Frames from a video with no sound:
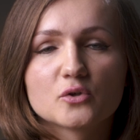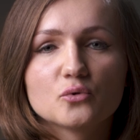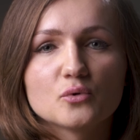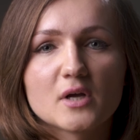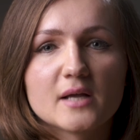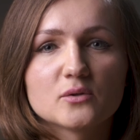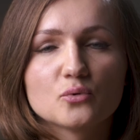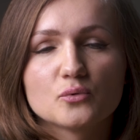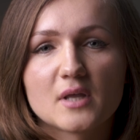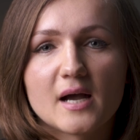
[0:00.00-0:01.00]
które
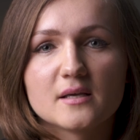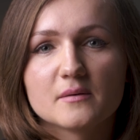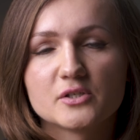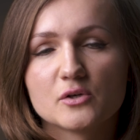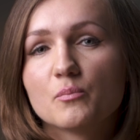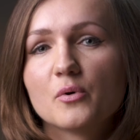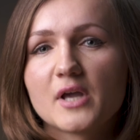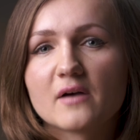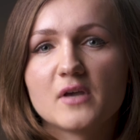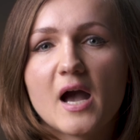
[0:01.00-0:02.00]
tutaj się
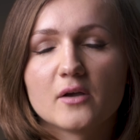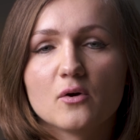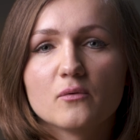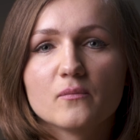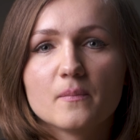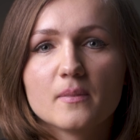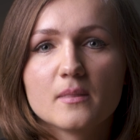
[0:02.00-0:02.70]
pojawiają.